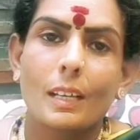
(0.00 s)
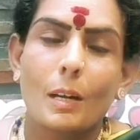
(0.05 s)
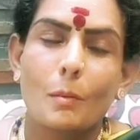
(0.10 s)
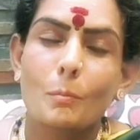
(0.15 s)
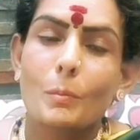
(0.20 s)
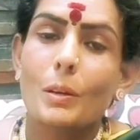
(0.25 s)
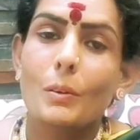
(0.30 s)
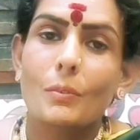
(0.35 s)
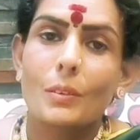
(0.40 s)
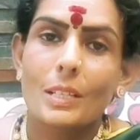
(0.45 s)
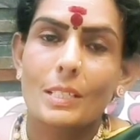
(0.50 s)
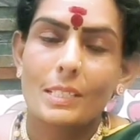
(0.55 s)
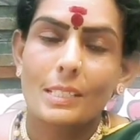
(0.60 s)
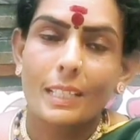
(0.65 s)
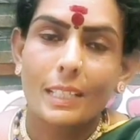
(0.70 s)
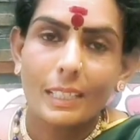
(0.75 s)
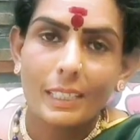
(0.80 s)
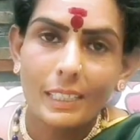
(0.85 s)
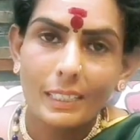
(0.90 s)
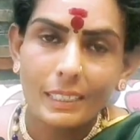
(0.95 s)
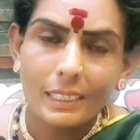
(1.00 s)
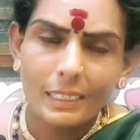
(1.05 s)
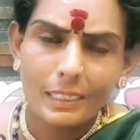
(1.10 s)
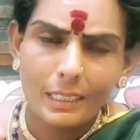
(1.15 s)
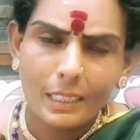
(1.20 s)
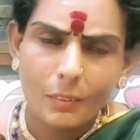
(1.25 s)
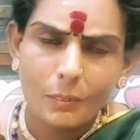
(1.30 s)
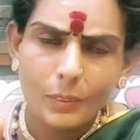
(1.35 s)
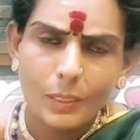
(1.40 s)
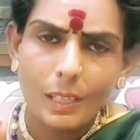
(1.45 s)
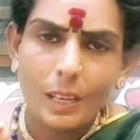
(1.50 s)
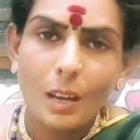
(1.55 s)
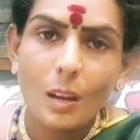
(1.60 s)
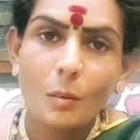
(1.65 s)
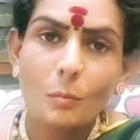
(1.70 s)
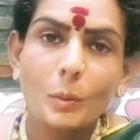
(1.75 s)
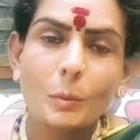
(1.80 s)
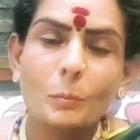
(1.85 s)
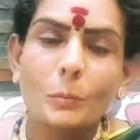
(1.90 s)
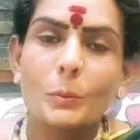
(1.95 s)
அமாவாசைக்கு இந்த
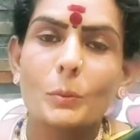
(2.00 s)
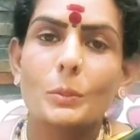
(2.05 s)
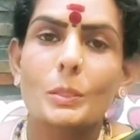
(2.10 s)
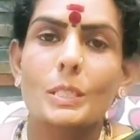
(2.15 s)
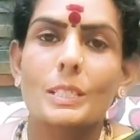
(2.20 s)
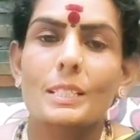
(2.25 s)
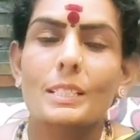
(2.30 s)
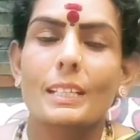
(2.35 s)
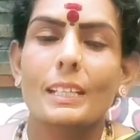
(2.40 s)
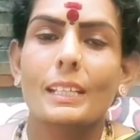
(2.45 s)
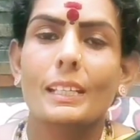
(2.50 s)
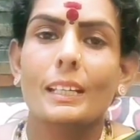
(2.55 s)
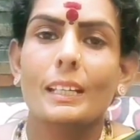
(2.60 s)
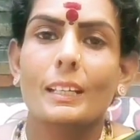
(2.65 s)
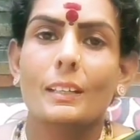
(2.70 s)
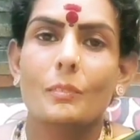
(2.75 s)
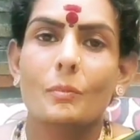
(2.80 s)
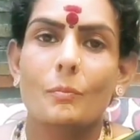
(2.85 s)
தவறாம பூஜை செய்யுங்க